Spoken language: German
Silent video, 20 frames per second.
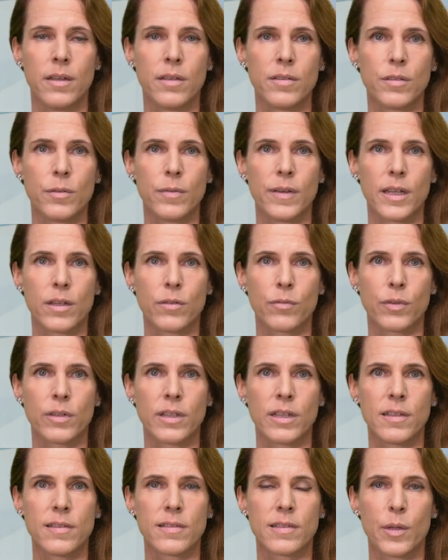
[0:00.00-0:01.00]
Sie werden von
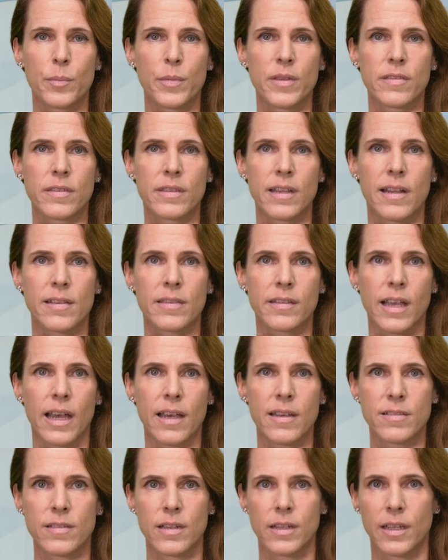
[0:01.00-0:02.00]
den Islamisten als
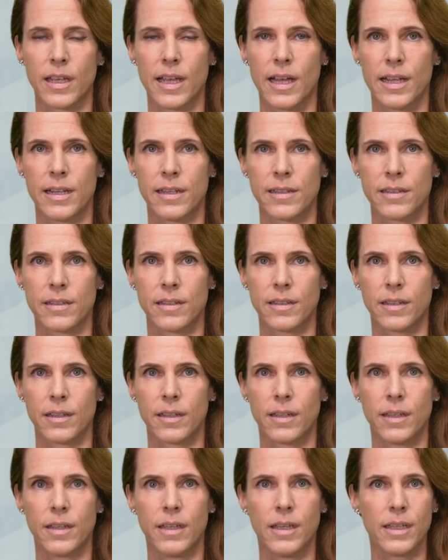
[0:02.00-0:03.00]
Geiseln gehalten.
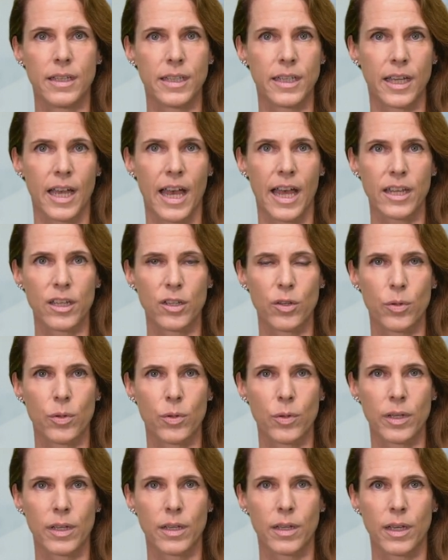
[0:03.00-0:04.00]
Ihre
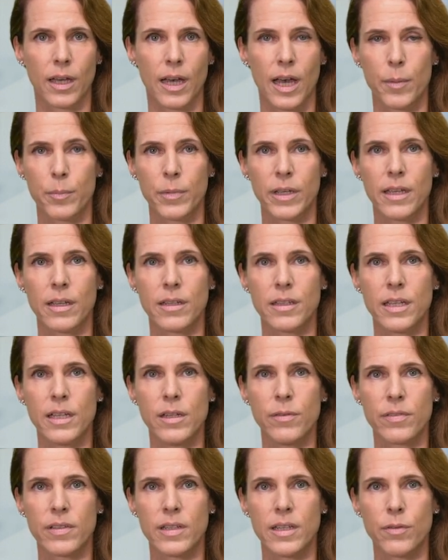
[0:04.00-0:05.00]
Angehörigen haben gegen die
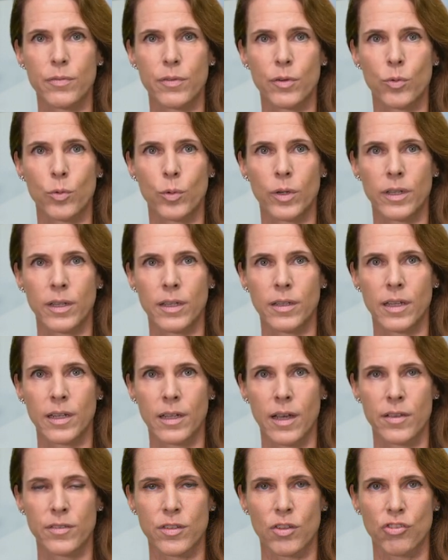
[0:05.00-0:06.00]
Hilfslieferungen in den
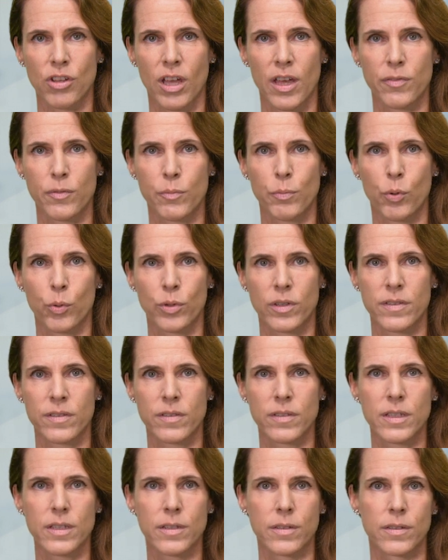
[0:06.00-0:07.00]
Gazastreifen
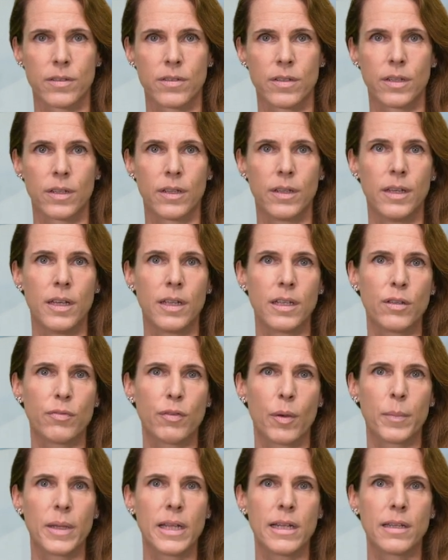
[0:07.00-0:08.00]
protestiert. Die
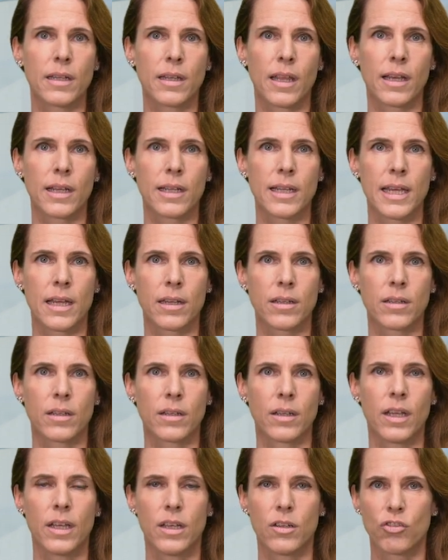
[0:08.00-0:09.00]
Familien
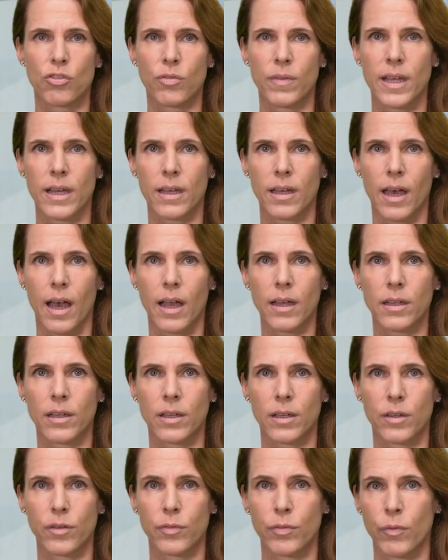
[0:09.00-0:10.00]
erklärten, schwer
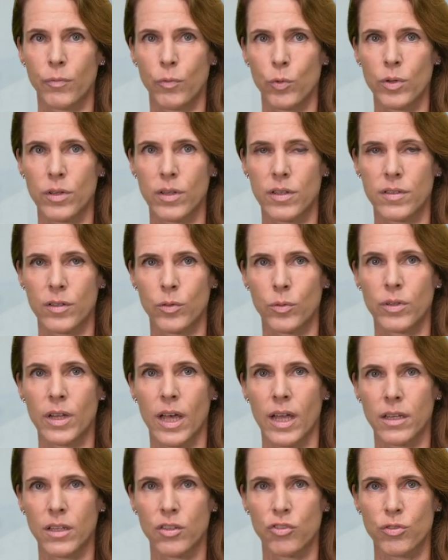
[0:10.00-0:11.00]
kranke, verwundete und
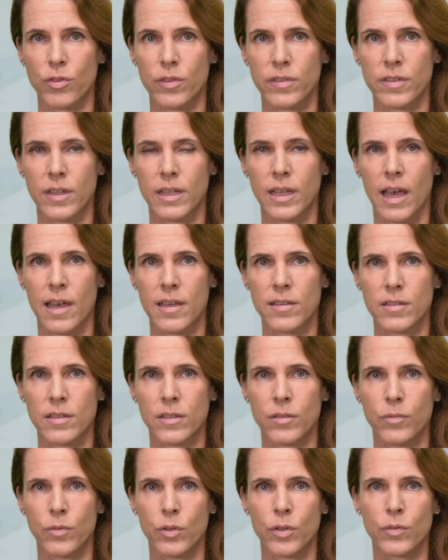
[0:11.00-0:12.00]
angeschossene
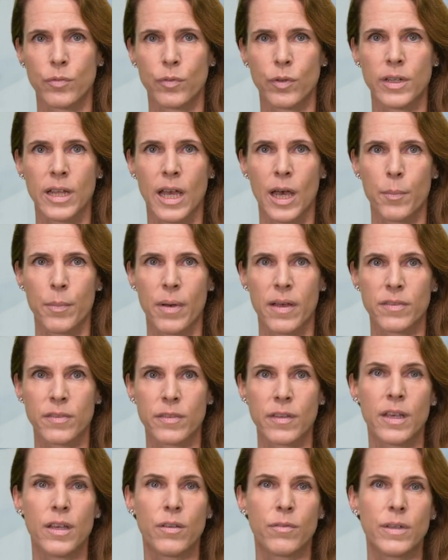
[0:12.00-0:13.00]
Geiseln würden von der
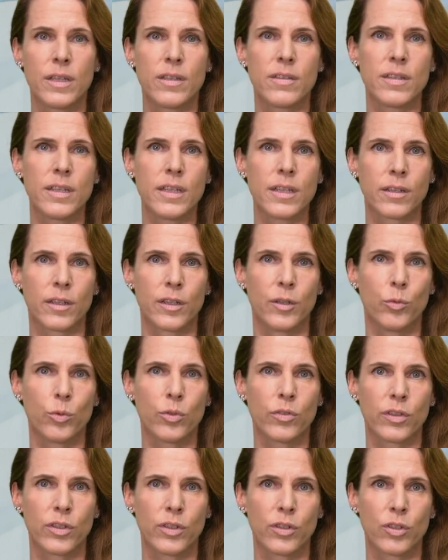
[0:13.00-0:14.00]
Hamas wie Tiere
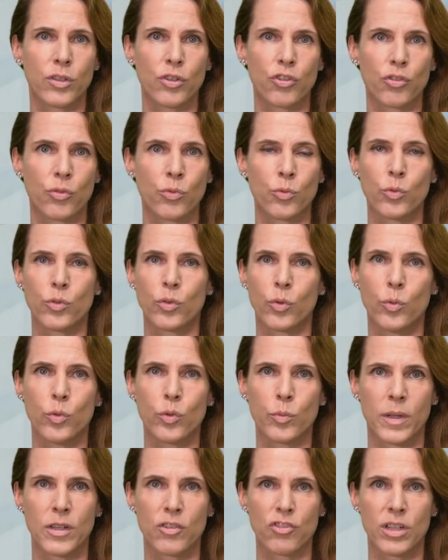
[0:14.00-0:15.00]
unterirdisch und unter
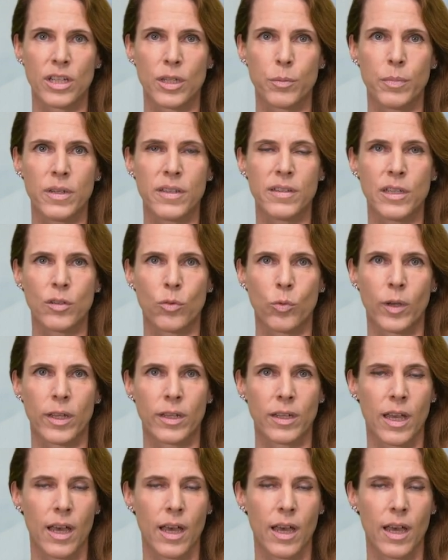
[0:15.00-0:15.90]
unmenschlichen Bedingungen